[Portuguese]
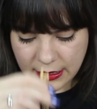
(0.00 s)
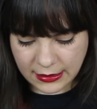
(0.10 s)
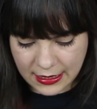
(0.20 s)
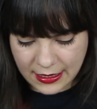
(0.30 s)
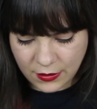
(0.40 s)
sei
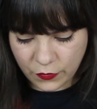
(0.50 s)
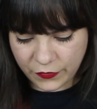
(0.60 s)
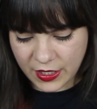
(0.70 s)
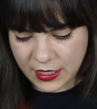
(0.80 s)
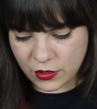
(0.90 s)
se no
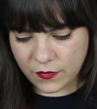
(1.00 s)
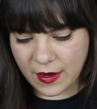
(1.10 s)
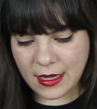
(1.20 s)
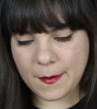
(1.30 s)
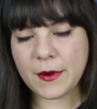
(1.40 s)
vídeo
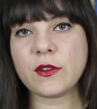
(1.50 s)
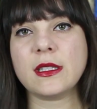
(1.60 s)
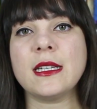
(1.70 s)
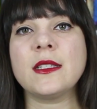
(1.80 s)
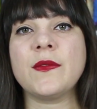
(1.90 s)
vai dar pra
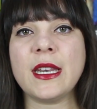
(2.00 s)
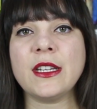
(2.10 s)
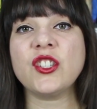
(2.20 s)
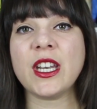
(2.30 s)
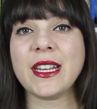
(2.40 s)
vocês
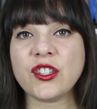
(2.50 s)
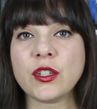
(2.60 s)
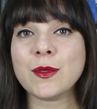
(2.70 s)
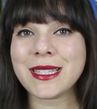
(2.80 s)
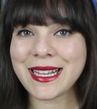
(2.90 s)
verem
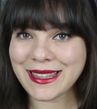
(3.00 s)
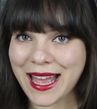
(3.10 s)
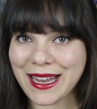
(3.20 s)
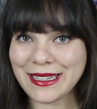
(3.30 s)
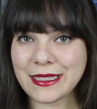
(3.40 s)
direitinho os
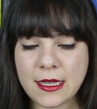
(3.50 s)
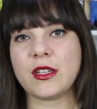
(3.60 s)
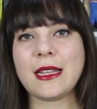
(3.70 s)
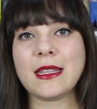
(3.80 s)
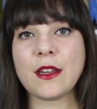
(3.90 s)
detalhes.
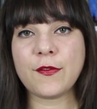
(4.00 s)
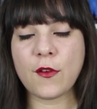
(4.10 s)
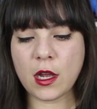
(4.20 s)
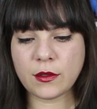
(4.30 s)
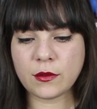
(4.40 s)
Já tem
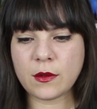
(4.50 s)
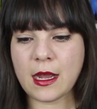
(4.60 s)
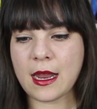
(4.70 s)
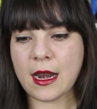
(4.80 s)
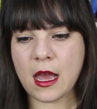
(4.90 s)
foto no
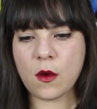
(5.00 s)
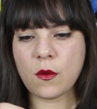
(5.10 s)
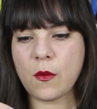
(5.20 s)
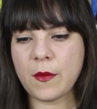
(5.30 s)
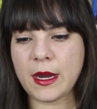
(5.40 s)

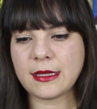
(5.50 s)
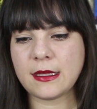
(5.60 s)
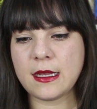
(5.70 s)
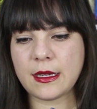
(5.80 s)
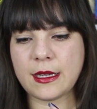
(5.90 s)
canal com
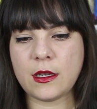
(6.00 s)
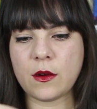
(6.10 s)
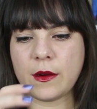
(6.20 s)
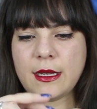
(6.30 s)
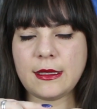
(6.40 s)
esse daqui,
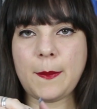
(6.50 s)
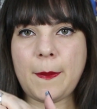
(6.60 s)
ó. Esse